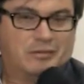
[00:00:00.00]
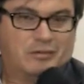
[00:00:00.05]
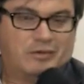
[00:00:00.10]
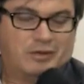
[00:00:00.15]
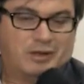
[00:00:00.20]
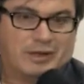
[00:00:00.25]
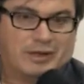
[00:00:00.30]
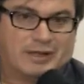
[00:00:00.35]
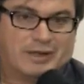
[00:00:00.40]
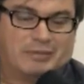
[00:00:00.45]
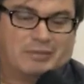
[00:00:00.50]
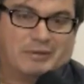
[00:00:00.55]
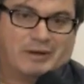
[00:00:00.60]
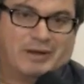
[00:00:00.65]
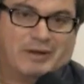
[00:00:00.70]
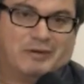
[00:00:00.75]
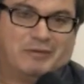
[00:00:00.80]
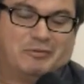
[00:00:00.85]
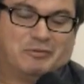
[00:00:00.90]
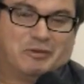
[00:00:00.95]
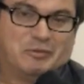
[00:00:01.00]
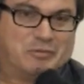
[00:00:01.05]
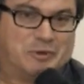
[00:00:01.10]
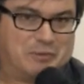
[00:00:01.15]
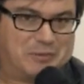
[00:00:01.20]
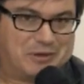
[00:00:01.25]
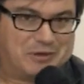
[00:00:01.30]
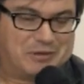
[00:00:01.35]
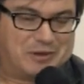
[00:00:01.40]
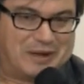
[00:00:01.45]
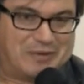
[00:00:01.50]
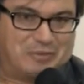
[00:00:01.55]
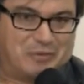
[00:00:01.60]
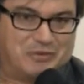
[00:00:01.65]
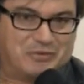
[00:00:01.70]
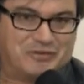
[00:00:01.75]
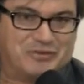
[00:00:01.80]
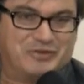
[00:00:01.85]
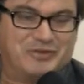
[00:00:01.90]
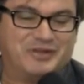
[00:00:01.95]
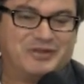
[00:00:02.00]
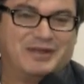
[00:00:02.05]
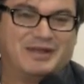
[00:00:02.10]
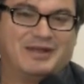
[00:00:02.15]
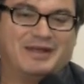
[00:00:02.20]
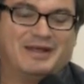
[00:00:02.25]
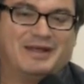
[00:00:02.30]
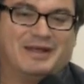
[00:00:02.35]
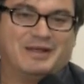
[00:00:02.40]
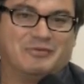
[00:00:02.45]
Olha, Cabral, em primeiro lugar, bom dia né,